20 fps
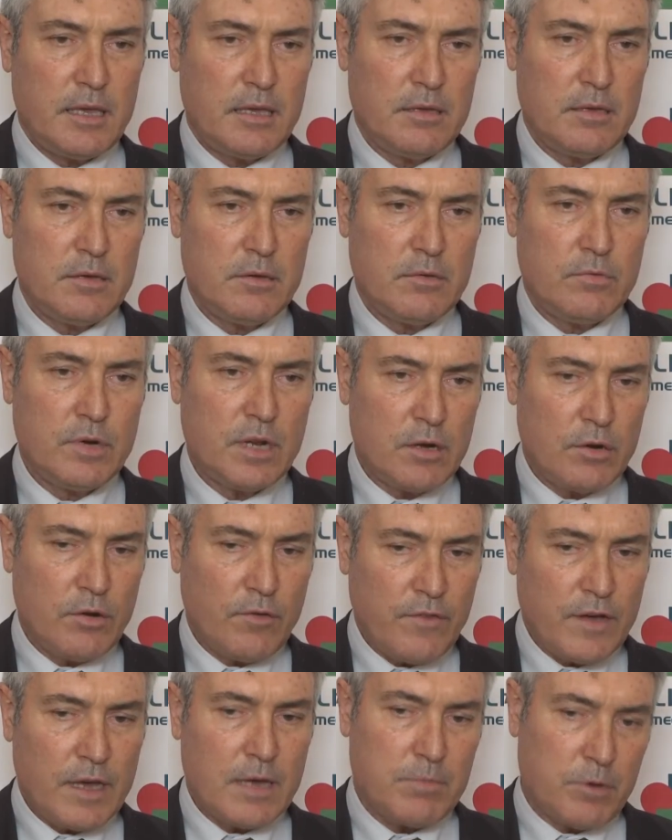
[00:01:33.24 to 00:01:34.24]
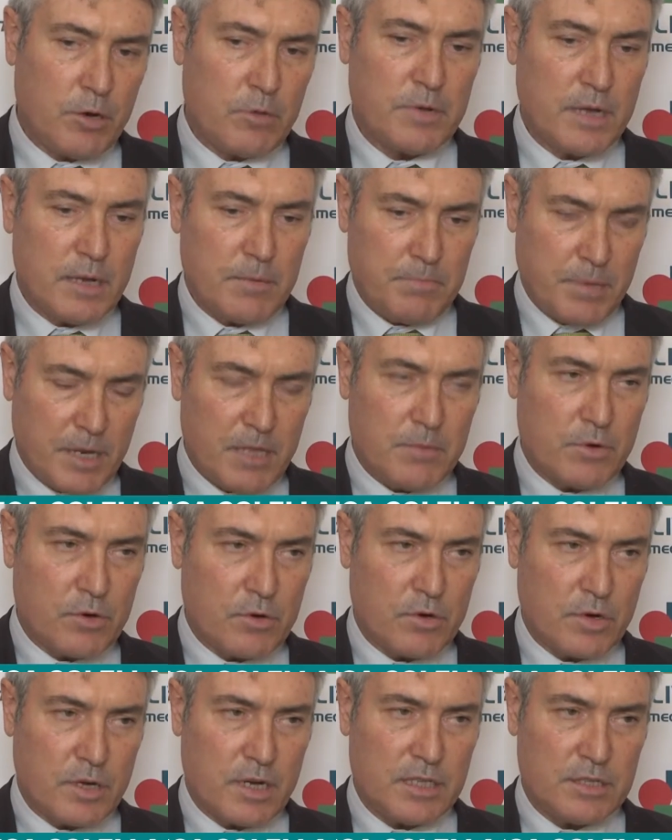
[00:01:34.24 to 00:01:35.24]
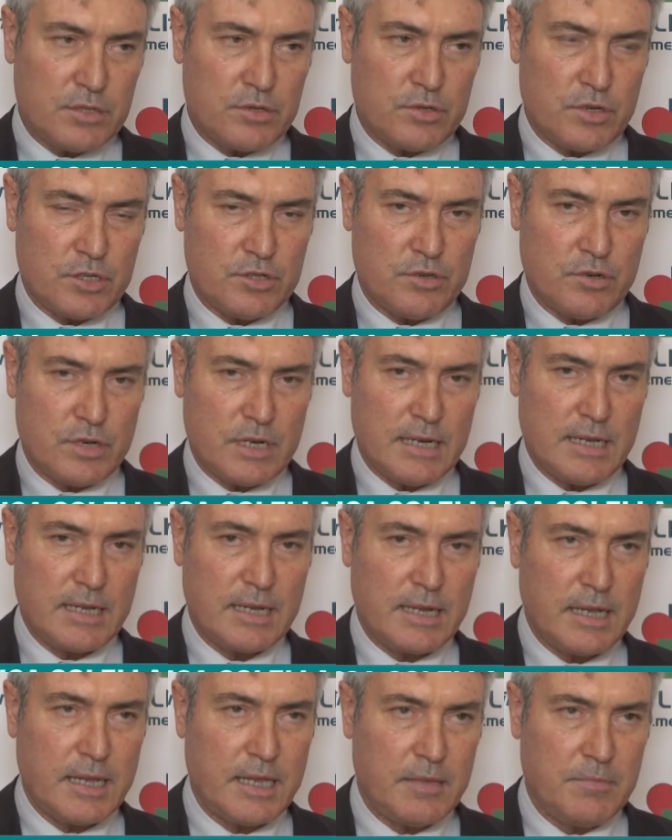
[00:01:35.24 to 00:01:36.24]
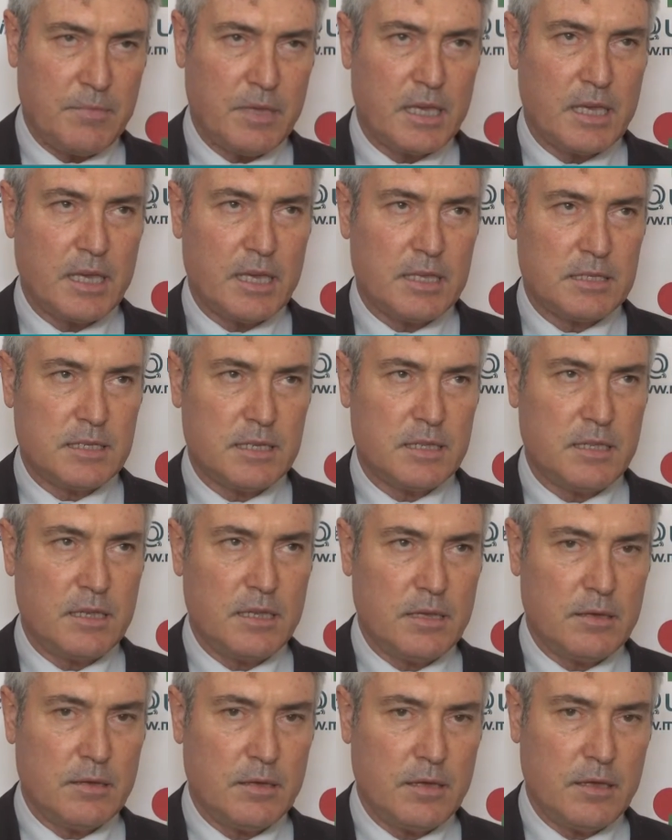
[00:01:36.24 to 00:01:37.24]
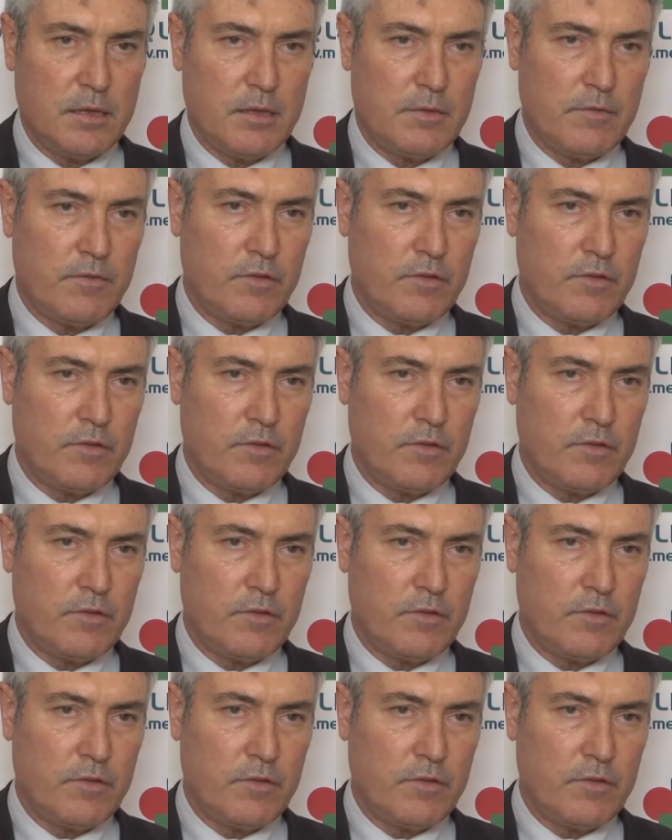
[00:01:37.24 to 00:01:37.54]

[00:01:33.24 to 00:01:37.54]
eh, un anno fa, proprio al primo congresso regionale CREI, mi chiese di eh,